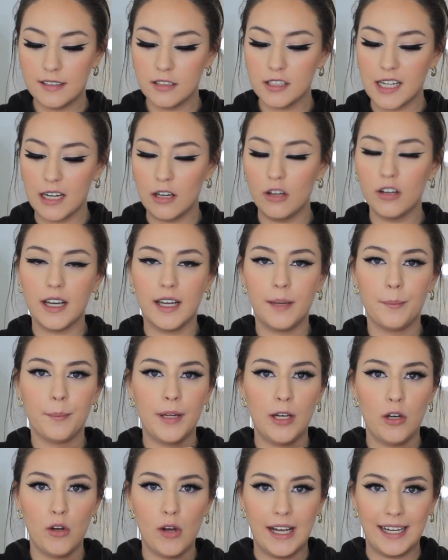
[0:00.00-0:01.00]
Eso es algo que
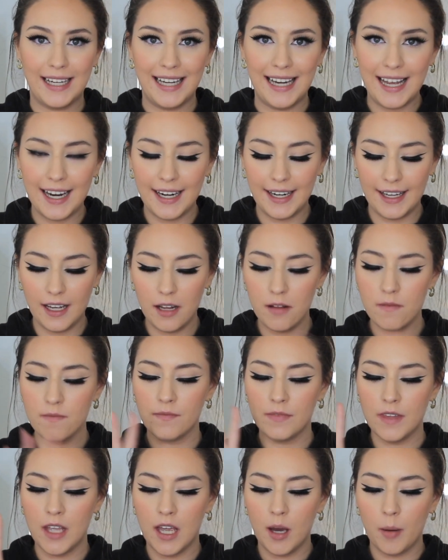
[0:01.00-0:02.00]
me lo aclara
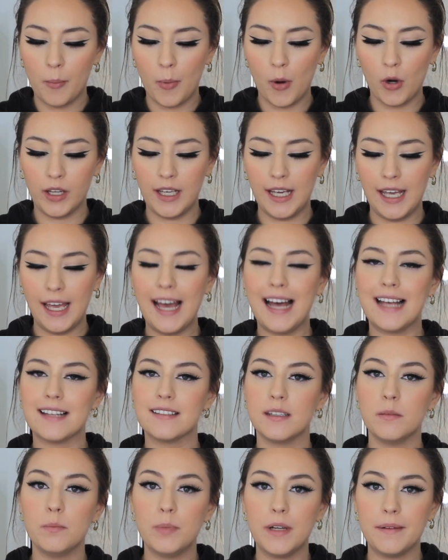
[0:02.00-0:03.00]
porque a
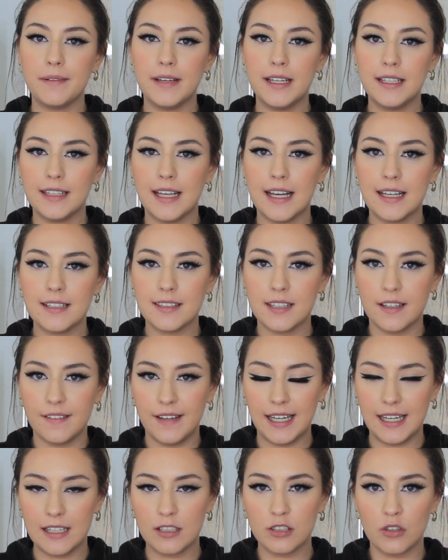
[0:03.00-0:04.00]
simple vista se
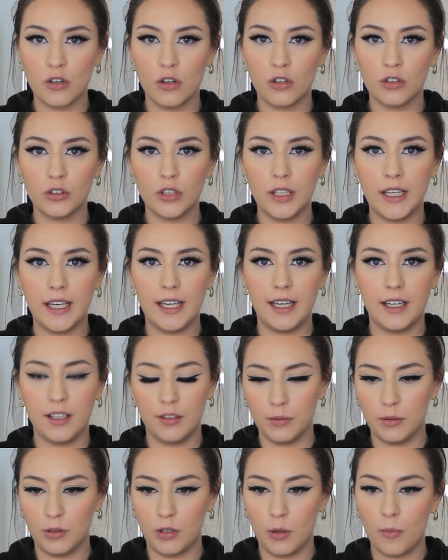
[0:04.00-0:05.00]
ve que son
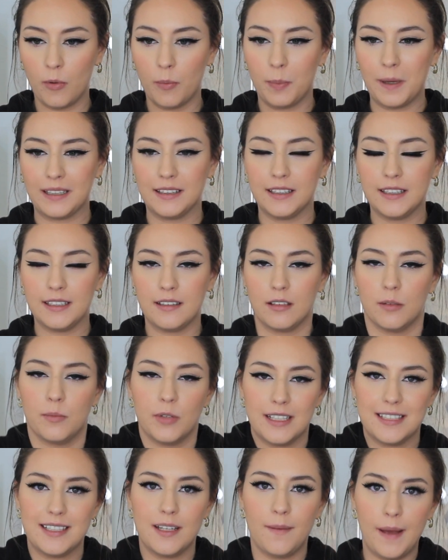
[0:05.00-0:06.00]
eh, como,
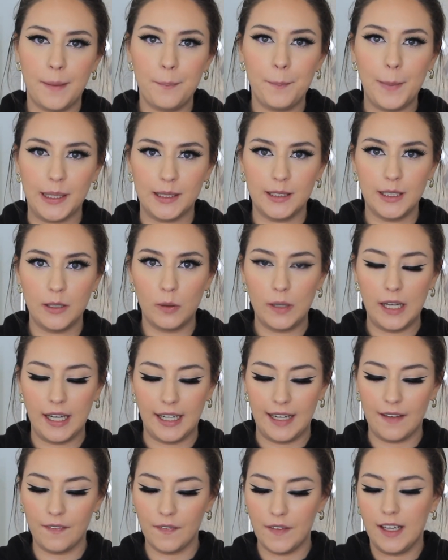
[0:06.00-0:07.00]
como que se ven partículas
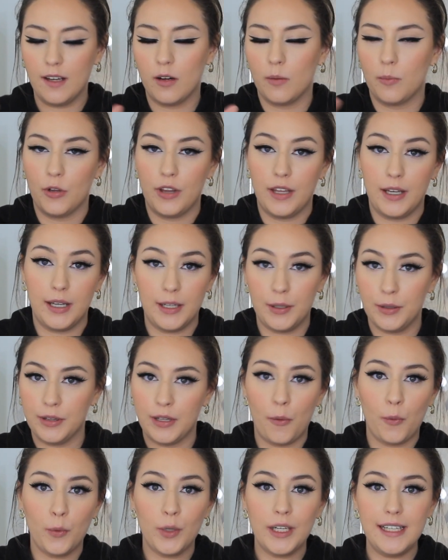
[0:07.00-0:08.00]
grandes como de,
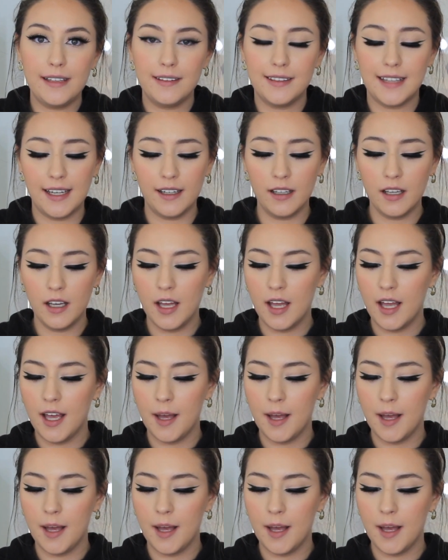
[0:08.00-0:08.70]
de un glitter